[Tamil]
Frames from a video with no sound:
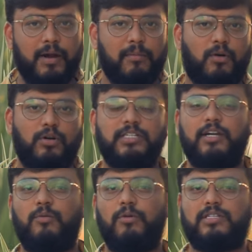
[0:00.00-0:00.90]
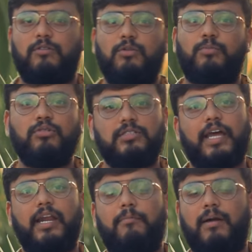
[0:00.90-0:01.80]
இப்போ நம்ம ரோட் சைடு ரோமியோஸில் வந்து
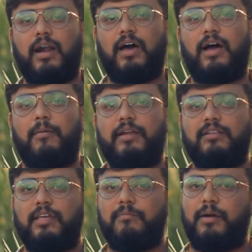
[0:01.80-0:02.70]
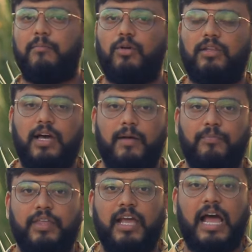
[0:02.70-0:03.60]
புதுசாக என்ன பண்ணலாம் அப்படின்னு திங்க் பண்ணும்போது
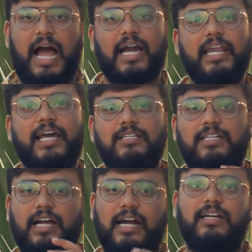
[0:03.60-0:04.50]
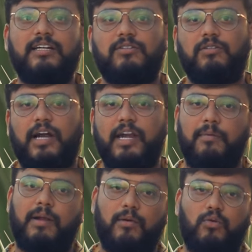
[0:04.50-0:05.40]
தான் அக்ரிகல்ச்சர் கண்டென்ட்ஸ் வந்து
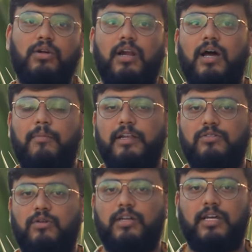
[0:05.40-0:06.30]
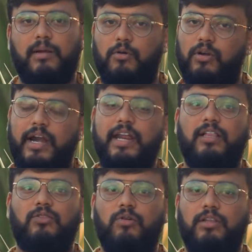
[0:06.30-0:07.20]
கண்டிப்பாக நம்ம கொடுக்கலாம் அப்படின்னு சொல்லிட்டு நமக்கு ஒரு
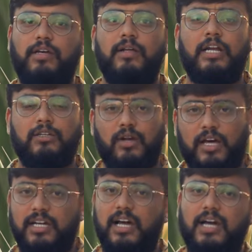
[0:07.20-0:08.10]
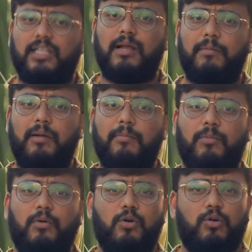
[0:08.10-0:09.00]
ஐடியா தோணுது ஸோ அதுக்காக தான் நம்ம
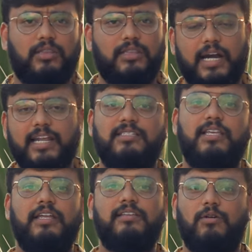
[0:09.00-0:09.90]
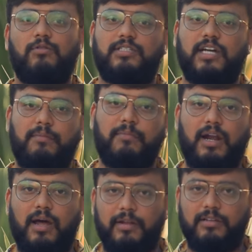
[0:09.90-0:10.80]
என்ன பண்ண போகிறோம் ஒரு தனி சீரீஸே ஒன்று
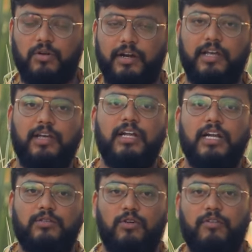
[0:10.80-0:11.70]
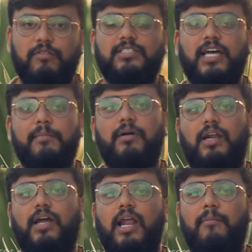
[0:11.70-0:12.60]
ஸ்டார்ட் பண்ணலாம் அப்படின்னு சொல்லிட்டு ஸோ
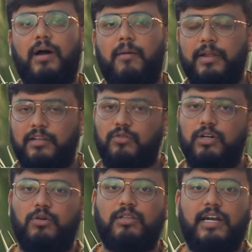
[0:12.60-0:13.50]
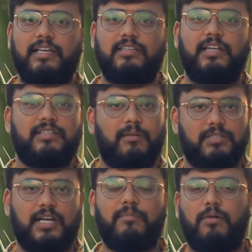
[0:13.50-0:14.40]
விவசாயம் கற்கலாம் அப்படின்னு சொல்லிட்டு ஒரு தனி
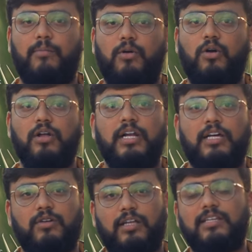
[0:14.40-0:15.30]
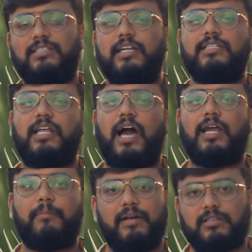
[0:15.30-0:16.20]
சீரீஸ் நம்ம ஸ்டார்ட் பண்ண போகிறோம் ஸோ அந்த
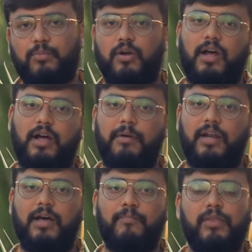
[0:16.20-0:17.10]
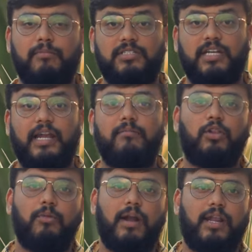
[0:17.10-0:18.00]
சீரீஸில் யார் பேச போகிறாங்க அப்படின்னா மிஸ்டர்
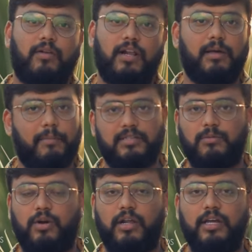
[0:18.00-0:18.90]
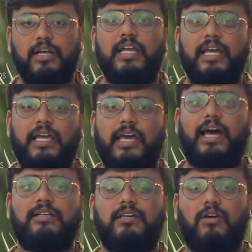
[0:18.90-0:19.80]
என் மதுபாலன் அவர்கள் தான் பேச போகிறாரு
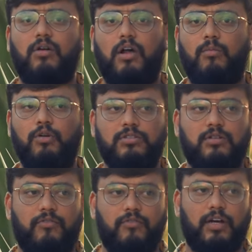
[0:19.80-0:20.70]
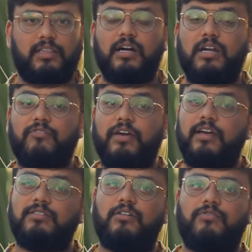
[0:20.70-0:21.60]
ஹி ஹேஸ் அரௌண்ட் ஆல்மோஸ்ட் ஆஃப் தேர்ட்டி
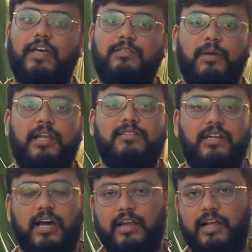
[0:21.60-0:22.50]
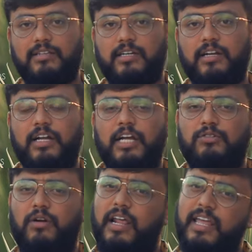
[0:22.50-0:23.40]
ஃபைவ் இயர்ஸ் ஆஃப் எக்ஸ்பீரியன்ஸ் இன் அக்ரிகல்ச்சர்
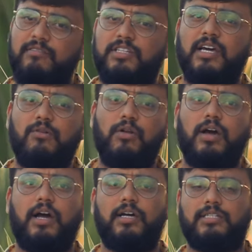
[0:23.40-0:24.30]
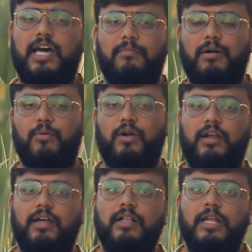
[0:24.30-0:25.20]
ஸோ நிறைய விஷயங்கள் உங்களுக்காக ஷேர் பண்ண
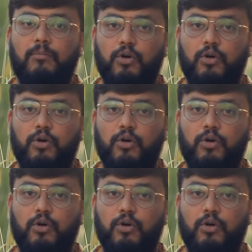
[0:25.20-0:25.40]
போகிறாரு